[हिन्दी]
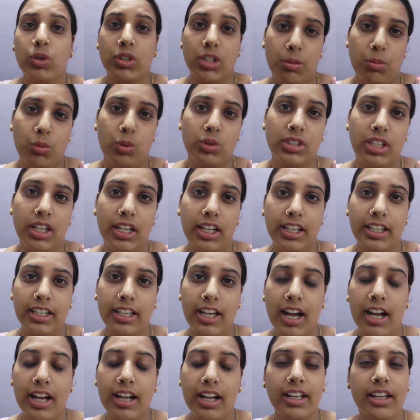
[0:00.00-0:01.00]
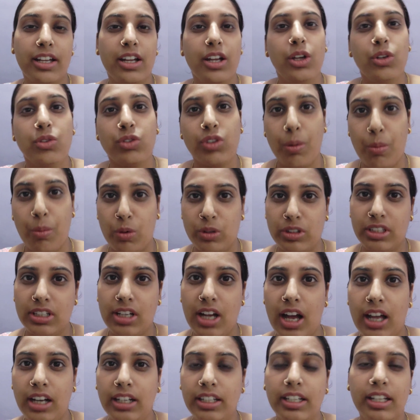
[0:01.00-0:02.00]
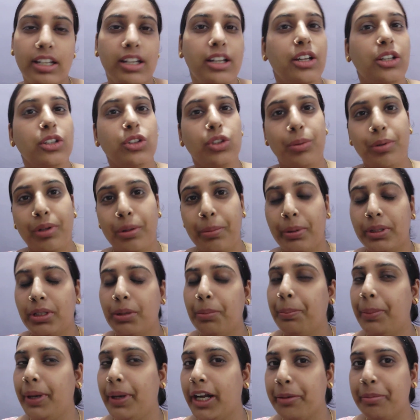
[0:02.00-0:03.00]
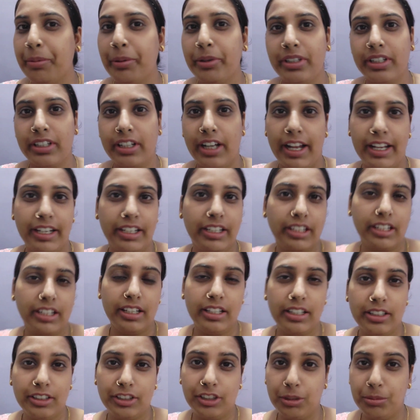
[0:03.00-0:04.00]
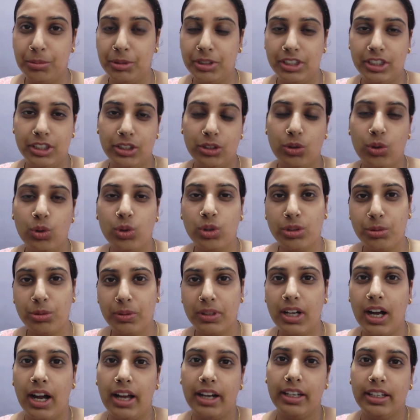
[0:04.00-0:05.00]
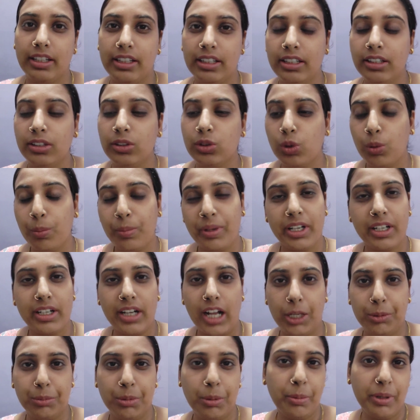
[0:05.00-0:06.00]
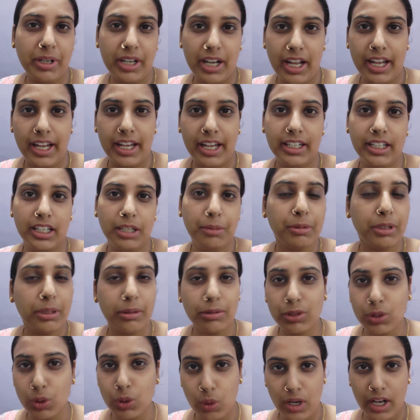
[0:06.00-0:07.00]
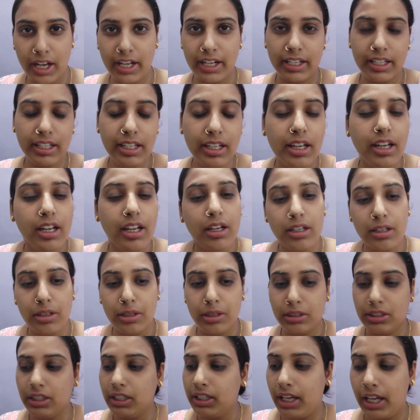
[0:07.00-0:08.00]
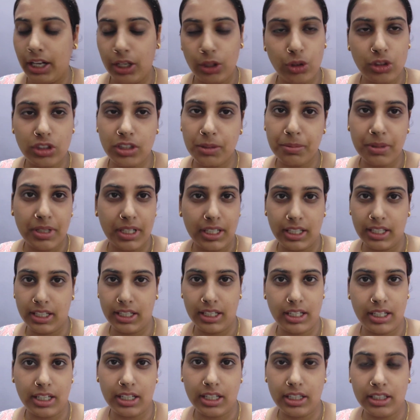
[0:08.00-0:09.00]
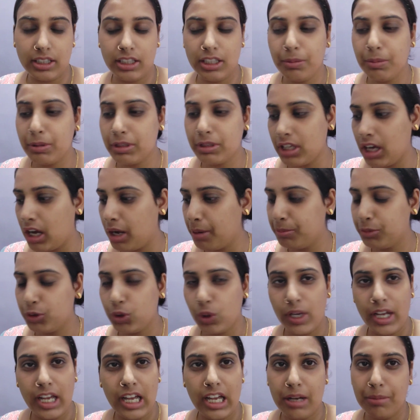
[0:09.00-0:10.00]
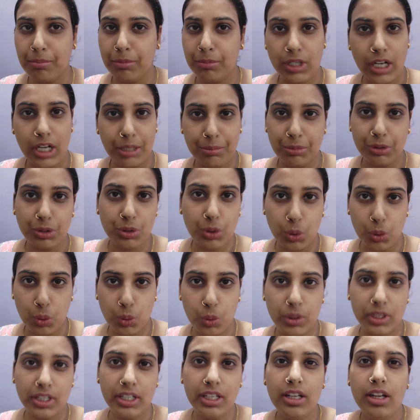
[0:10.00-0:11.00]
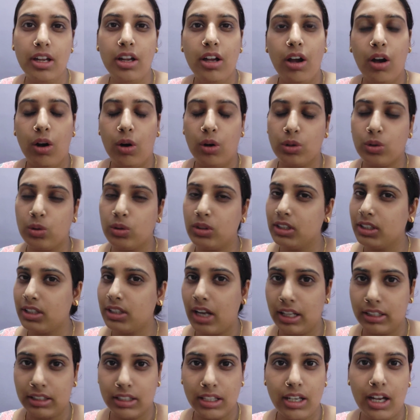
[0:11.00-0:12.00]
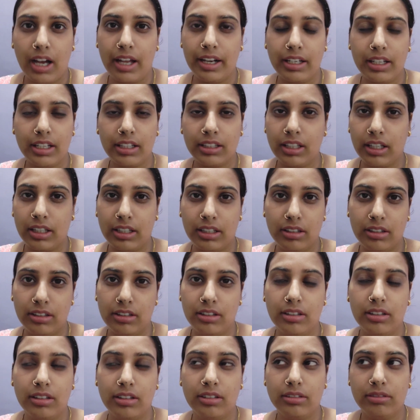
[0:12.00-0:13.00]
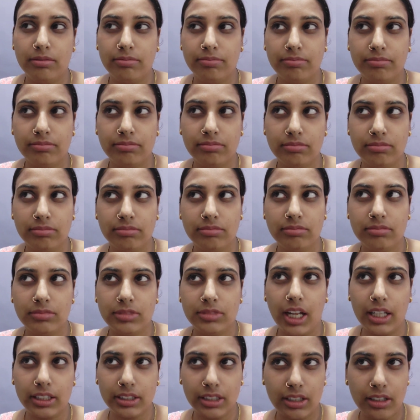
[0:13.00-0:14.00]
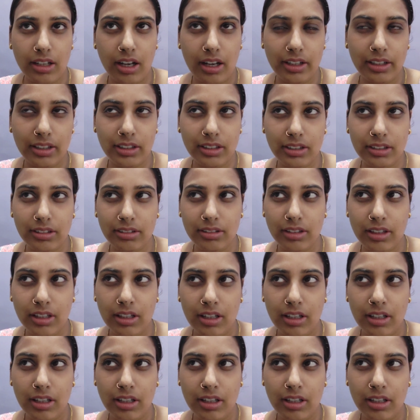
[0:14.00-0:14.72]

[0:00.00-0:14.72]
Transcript: वो समोसे लेके आ गए समोसे खा लिए तो फिर मतलब पेट में जंगा ही नहीं रही किसी भी चीज को कुछ भी खाने की तो मैंने राजमा बनाया ही नहीं मतलब छोका नहीं तैयारी तो सब करके रख रखी थी बस अब जो है मैं राजमा छोकूंगी और क्योंकि रात के खाने की रात के खाने की